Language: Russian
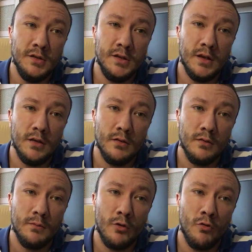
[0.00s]
детей
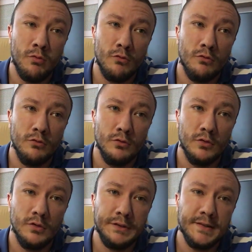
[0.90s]
покупку
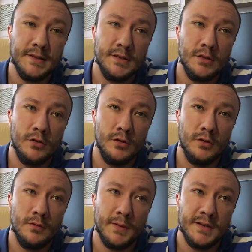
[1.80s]
э,
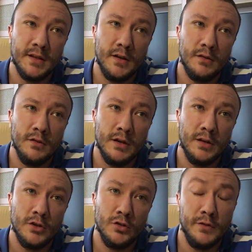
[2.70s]
тестостерона поставить
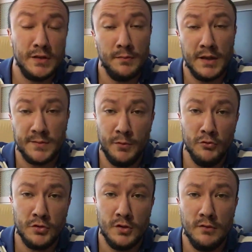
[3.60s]
градацию
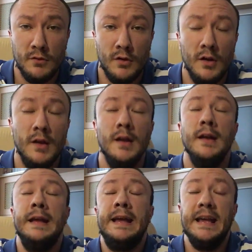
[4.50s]
18+, на него,
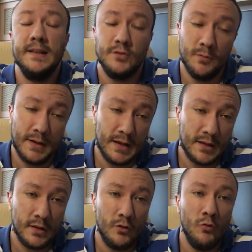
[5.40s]
это все
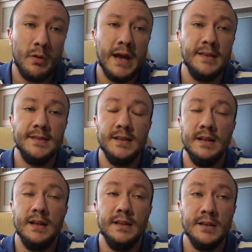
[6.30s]
понятно. Убрать из
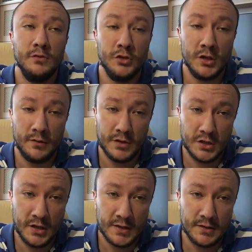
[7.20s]
сильнодействующих
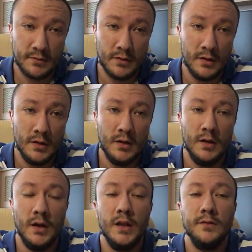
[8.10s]
веществ,
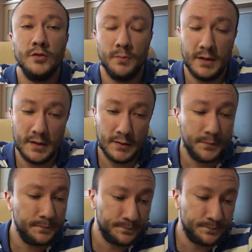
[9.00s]
это все понятно.